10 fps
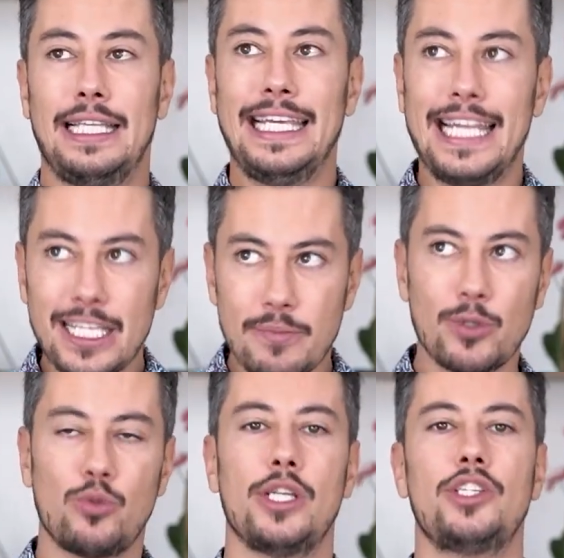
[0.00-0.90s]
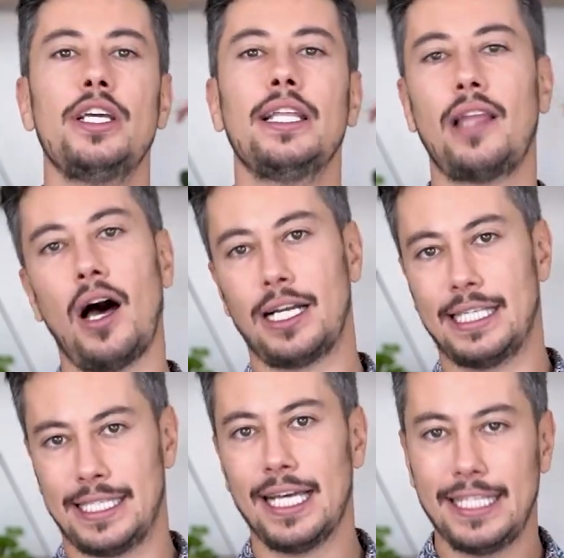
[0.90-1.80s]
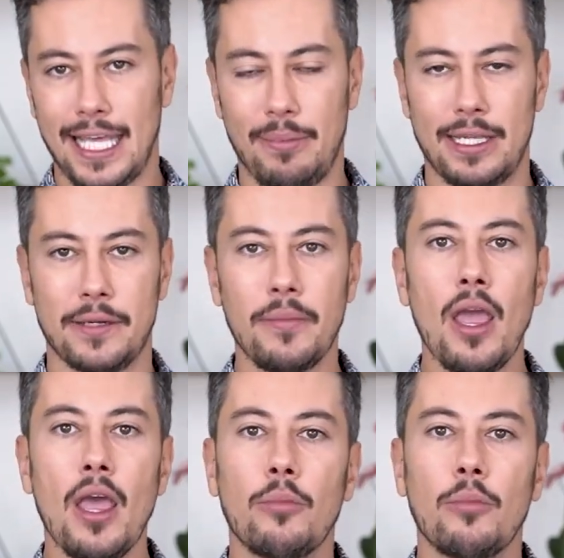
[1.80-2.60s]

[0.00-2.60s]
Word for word: iyileşme süreci daha kısa diyebilirim.